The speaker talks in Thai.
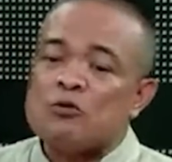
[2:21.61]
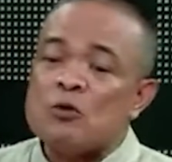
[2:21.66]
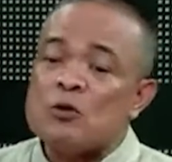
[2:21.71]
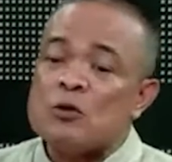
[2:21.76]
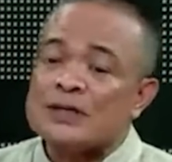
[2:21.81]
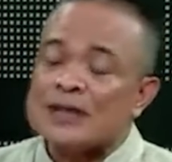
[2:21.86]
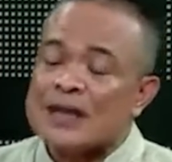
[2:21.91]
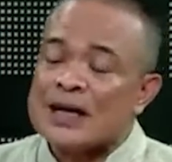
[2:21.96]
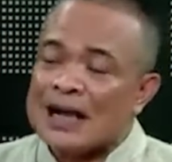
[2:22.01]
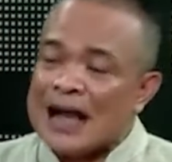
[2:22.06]

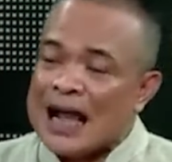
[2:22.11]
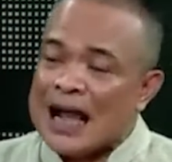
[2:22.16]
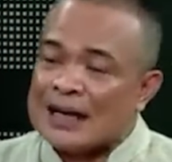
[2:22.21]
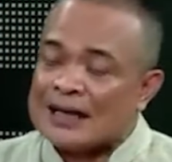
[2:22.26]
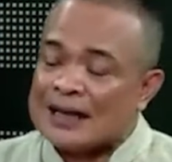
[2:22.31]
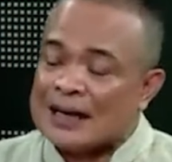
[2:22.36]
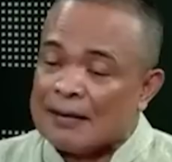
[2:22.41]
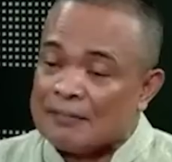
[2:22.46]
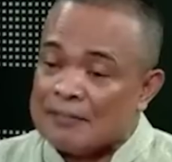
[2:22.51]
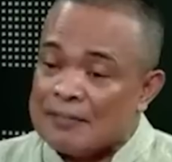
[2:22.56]
คุกใหญ่ของ
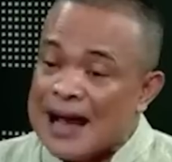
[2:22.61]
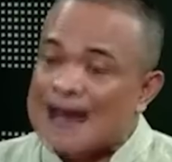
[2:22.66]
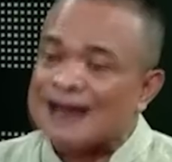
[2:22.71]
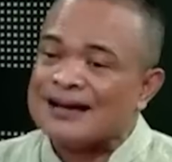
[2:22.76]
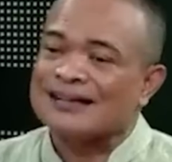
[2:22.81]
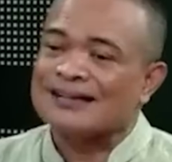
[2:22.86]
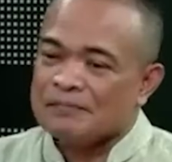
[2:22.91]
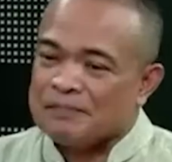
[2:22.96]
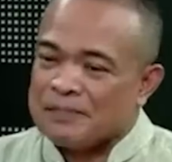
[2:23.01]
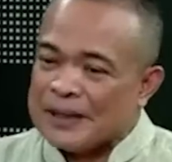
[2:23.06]
เขานีคยคุกให
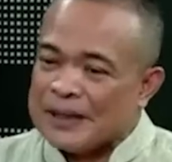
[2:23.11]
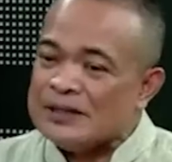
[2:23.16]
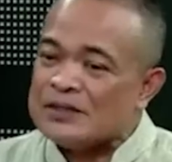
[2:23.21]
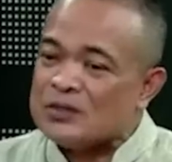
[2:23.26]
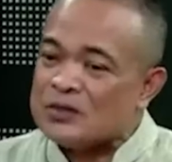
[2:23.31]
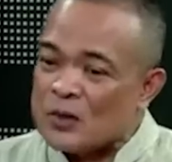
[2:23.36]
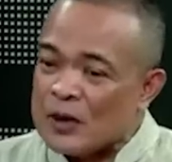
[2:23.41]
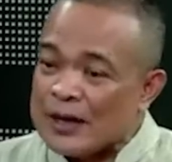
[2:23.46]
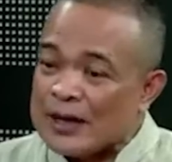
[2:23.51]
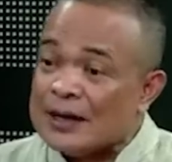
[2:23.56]
ญ่คุก
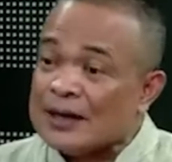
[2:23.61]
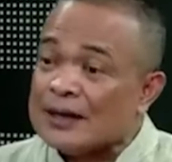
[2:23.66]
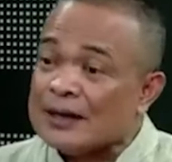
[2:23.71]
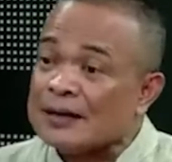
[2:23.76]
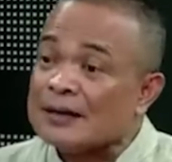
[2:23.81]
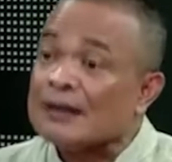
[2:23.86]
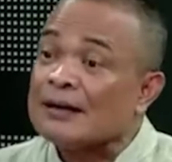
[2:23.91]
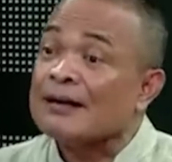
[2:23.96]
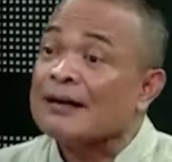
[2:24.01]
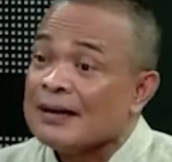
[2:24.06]
ใหญ่แต่
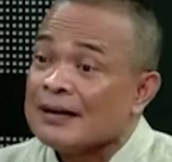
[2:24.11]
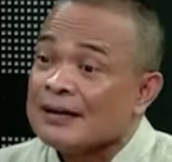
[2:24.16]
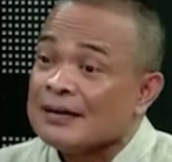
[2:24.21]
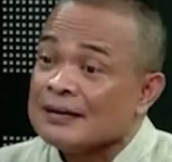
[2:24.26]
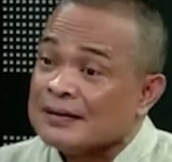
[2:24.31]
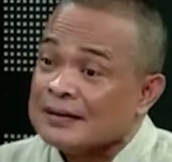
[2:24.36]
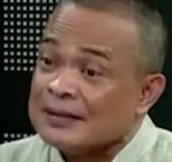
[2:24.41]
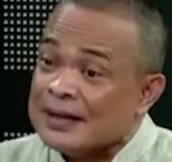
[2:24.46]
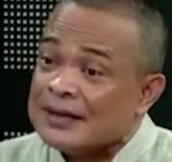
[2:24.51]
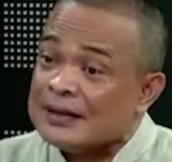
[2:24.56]
นี่แหละค่ะคุณ
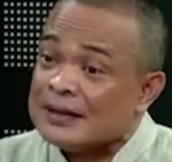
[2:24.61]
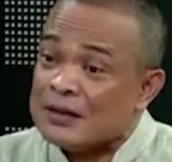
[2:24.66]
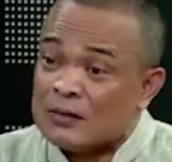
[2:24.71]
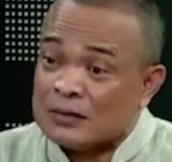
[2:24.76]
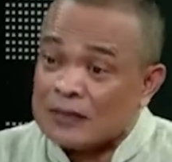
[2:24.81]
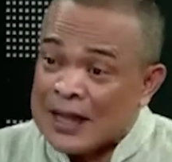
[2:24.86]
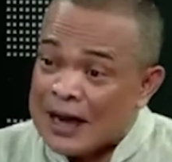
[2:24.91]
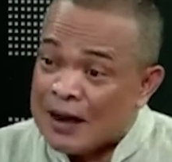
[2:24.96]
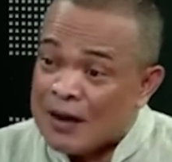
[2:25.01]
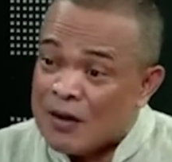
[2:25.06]
จตุพรก็บ
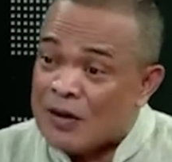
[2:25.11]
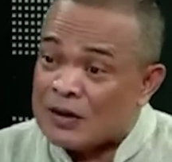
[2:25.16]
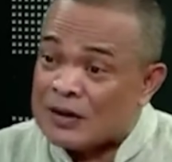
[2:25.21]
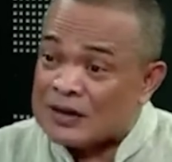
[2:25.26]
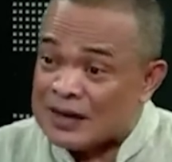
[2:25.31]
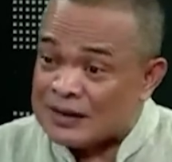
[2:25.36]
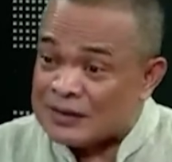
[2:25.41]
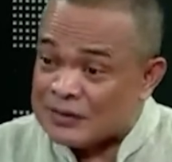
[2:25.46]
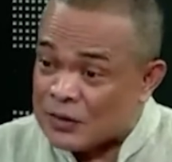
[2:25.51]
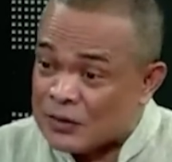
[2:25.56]
อกโหลูกน้
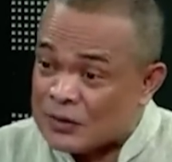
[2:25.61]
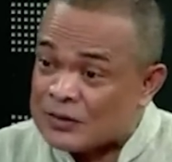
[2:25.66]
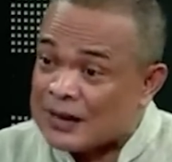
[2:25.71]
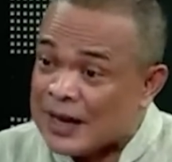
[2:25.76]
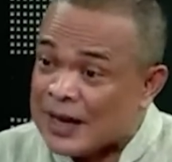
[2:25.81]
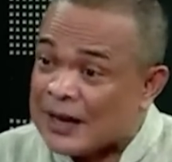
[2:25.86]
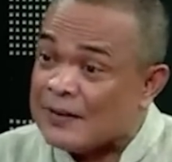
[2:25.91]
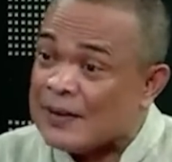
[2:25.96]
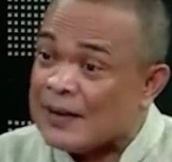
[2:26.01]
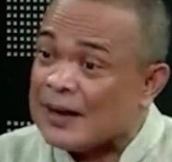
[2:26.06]
องหลายคน
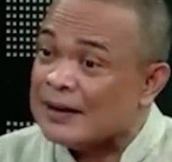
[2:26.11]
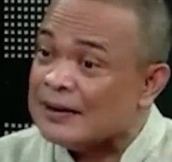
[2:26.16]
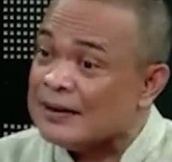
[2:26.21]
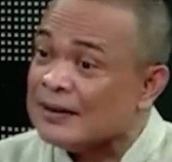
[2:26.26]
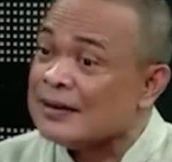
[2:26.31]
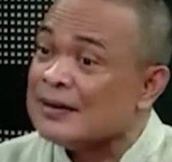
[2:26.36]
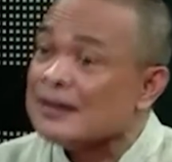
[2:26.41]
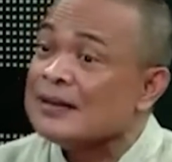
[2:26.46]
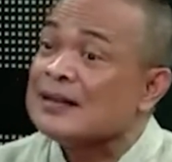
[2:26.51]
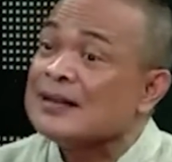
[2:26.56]
เนี่ยติด
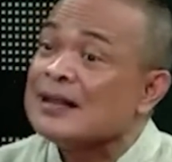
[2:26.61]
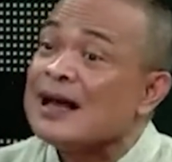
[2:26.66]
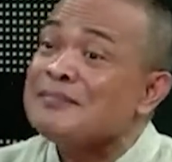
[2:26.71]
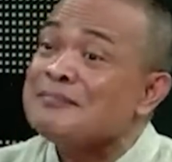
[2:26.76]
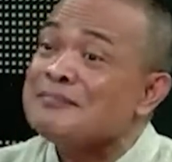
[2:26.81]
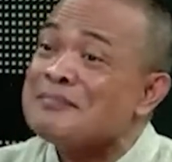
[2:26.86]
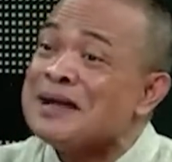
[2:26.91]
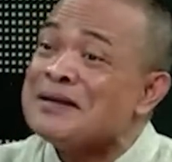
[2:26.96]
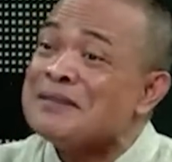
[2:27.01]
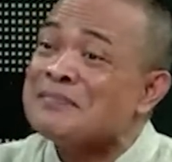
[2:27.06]
คุก
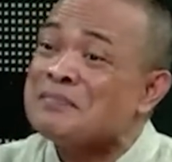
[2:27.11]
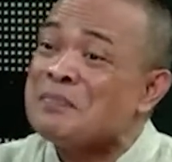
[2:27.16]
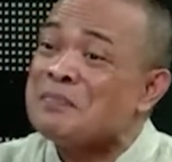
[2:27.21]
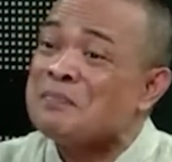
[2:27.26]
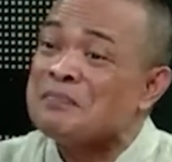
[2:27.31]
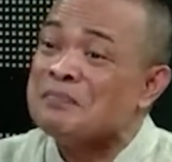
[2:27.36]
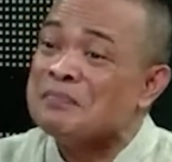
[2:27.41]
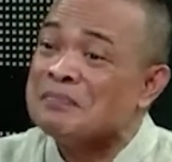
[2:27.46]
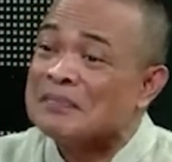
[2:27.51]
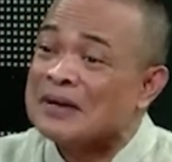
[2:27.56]
เสียชีวิตใน
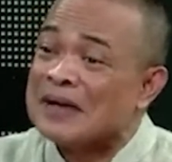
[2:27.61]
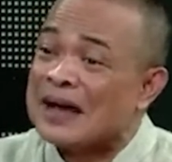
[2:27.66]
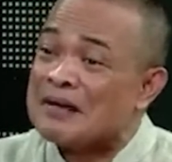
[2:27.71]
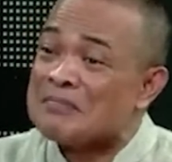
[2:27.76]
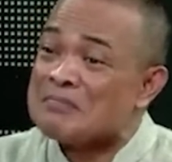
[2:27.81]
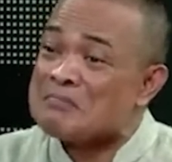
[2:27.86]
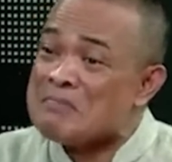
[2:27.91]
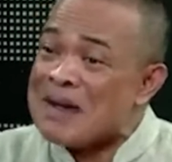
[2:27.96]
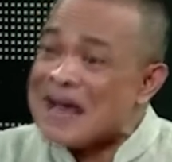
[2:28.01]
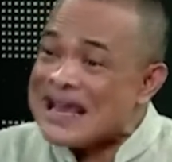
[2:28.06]
คุกก็มีท
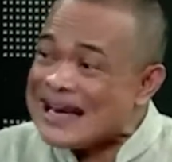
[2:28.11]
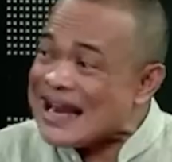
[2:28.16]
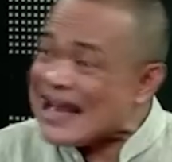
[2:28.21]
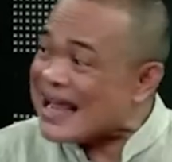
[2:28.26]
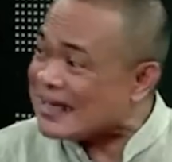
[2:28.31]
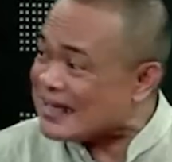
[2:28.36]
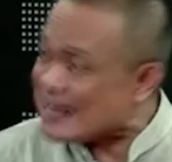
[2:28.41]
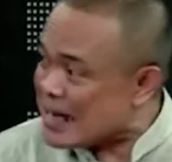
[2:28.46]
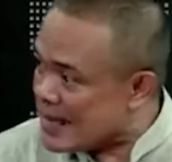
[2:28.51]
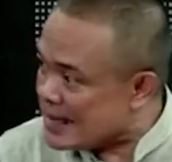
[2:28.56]
รมานมาก
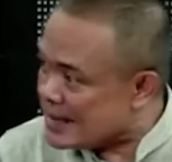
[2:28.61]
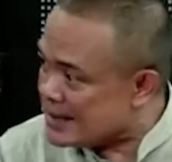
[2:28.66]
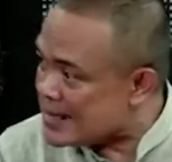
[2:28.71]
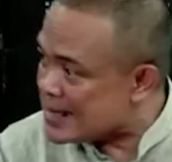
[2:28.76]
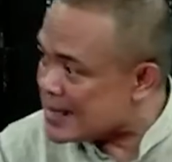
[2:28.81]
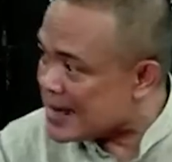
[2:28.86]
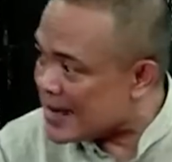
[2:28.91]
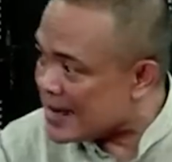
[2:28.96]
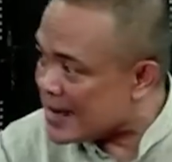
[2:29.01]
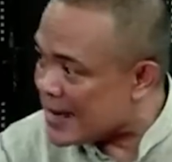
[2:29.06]
มายห
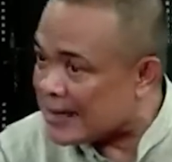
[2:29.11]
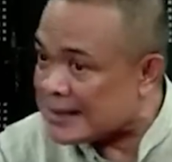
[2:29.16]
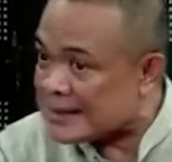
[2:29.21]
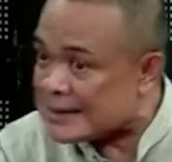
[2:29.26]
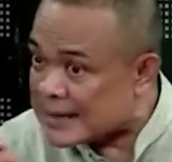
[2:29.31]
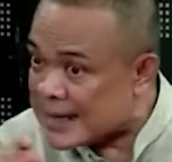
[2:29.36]
ลายเท่า